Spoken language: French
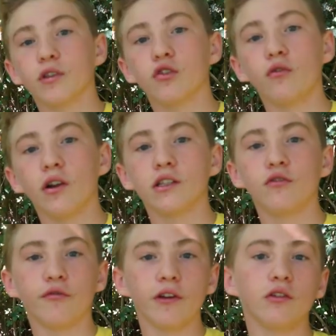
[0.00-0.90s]
Parce que voilà,
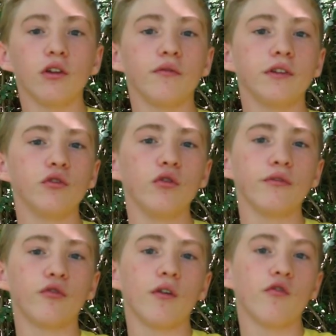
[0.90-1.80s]
si vous faites de la vidéo,
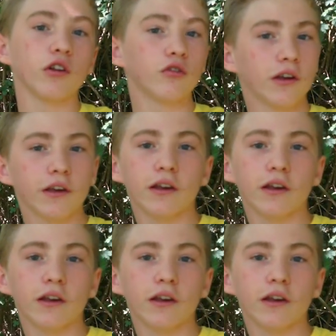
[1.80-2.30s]
il faut avoir de la